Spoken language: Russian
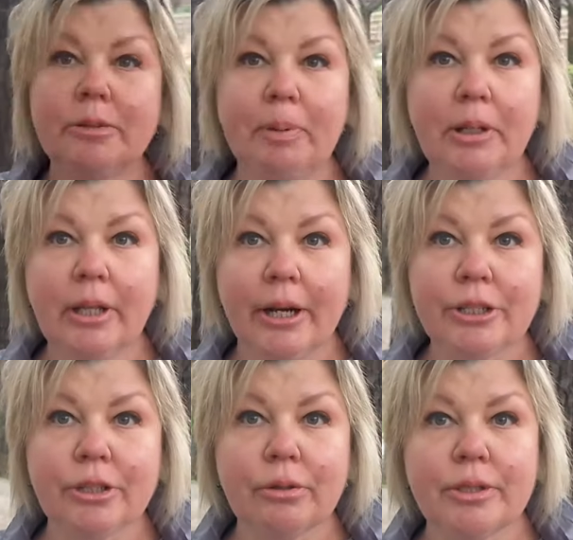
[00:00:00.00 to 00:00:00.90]
Теперь
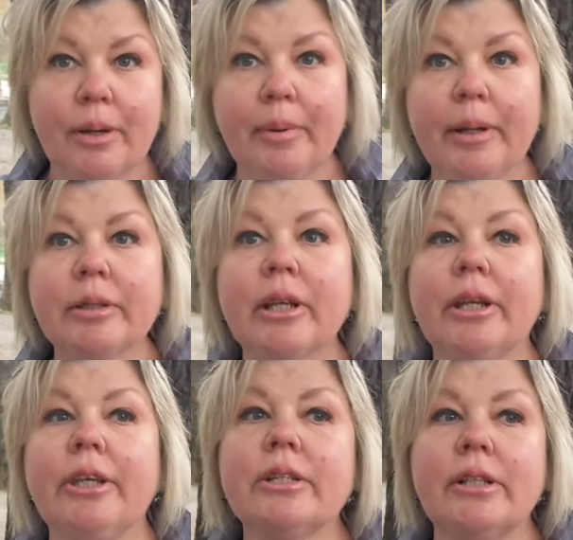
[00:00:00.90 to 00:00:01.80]
дальше, друзья мои
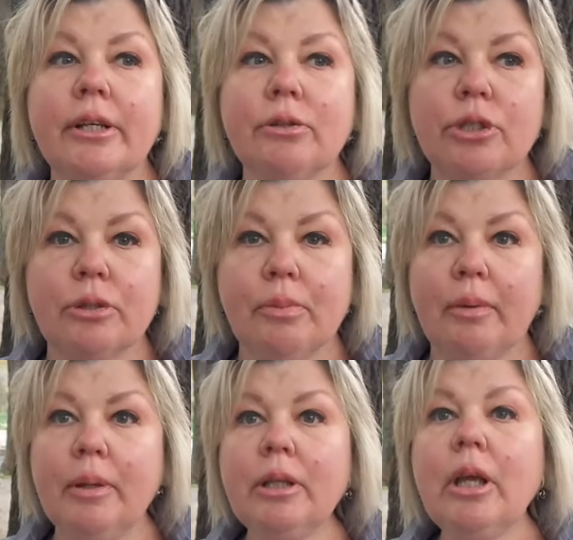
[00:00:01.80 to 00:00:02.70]
дорогие, следующий
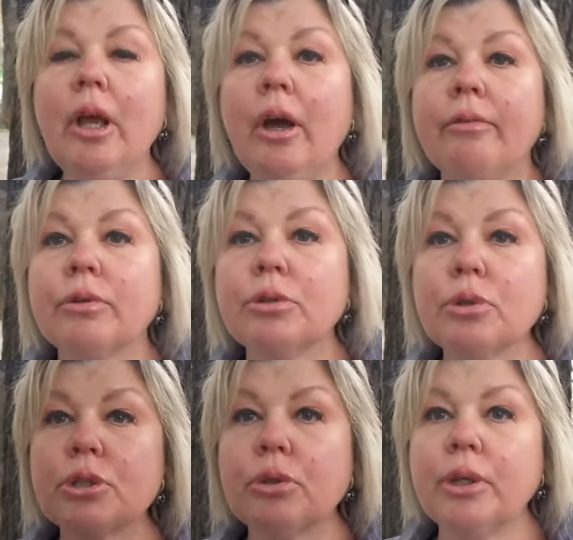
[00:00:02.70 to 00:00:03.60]
момент, вот
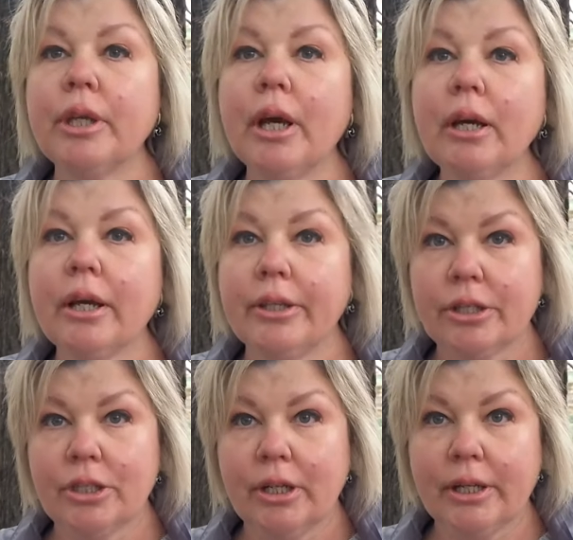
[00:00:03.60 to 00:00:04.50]
то, что я,
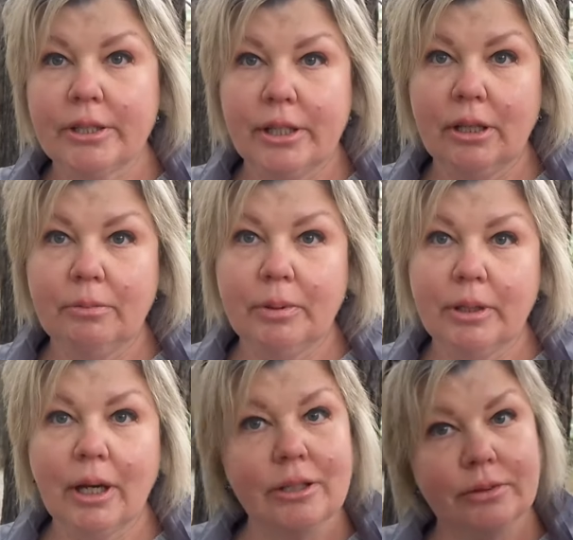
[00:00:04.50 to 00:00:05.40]
конечно, хотела бы
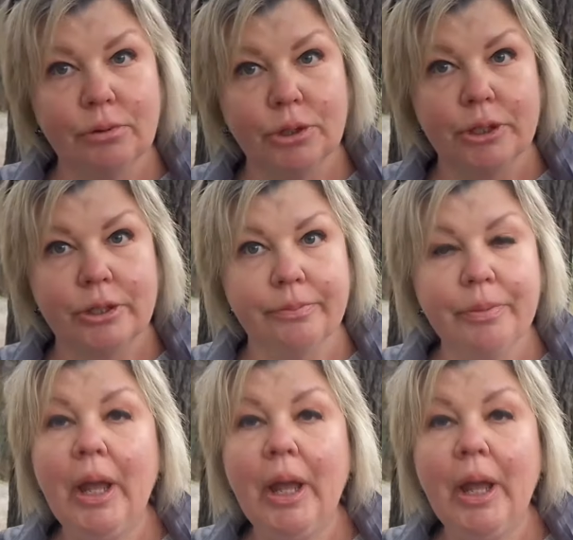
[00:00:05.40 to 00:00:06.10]
озвучить.